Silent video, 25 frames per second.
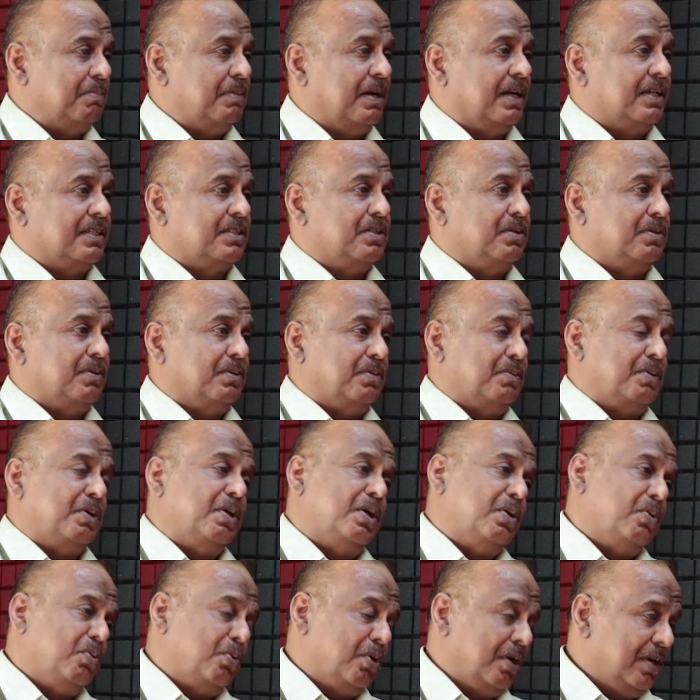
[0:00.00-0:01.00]
மாதம்
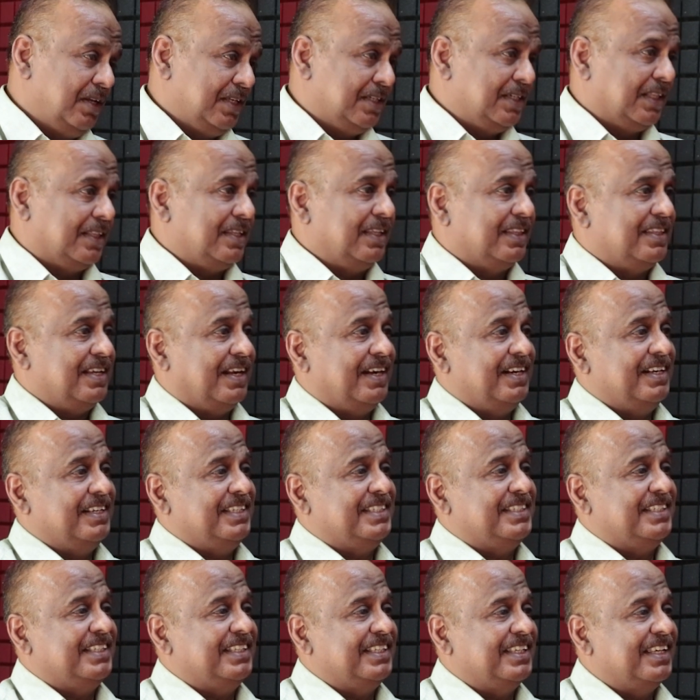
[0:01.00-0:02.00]
ஒரு லட்சத்தை
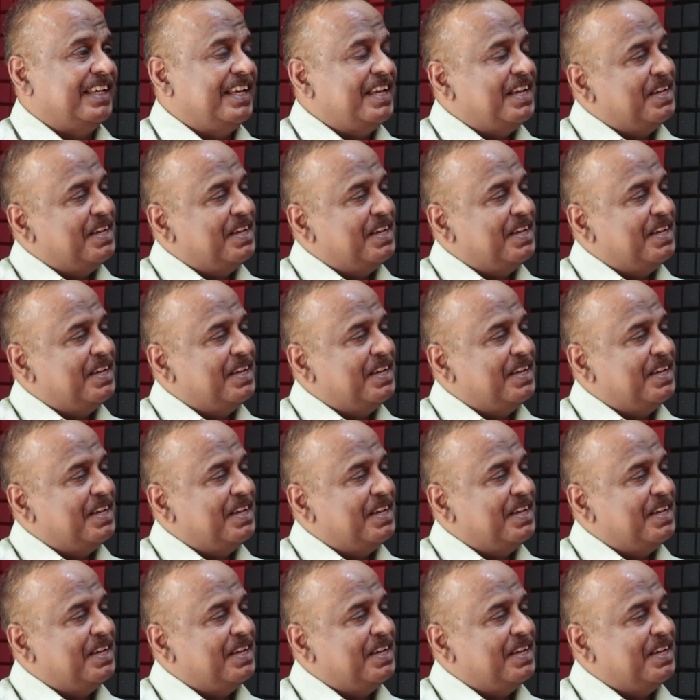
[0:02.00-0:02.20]
தாண்டிச்சுது